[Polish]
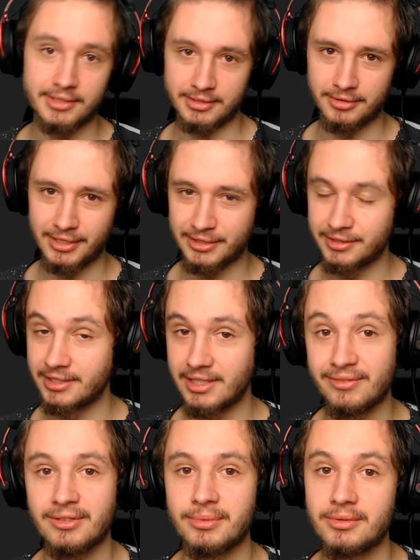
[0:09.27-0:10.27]
z którego
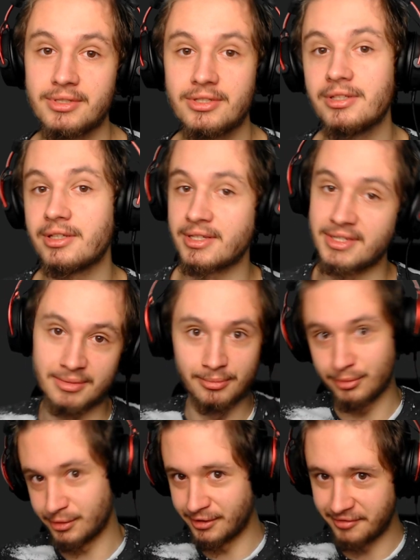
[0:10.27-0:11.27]
niedawno był odcinek
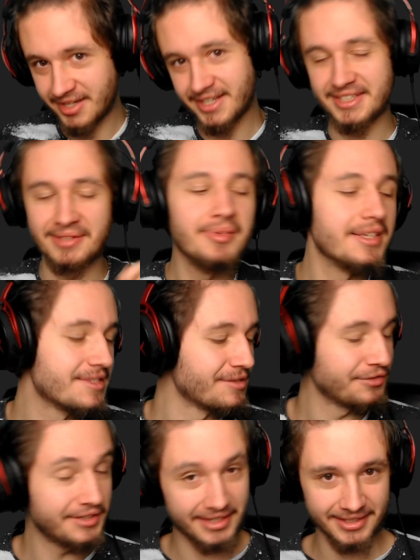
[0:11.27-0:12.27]
zbudowania
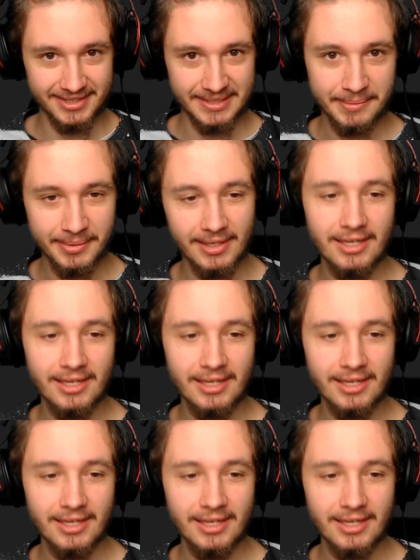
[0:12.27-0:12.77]
placówki SCP.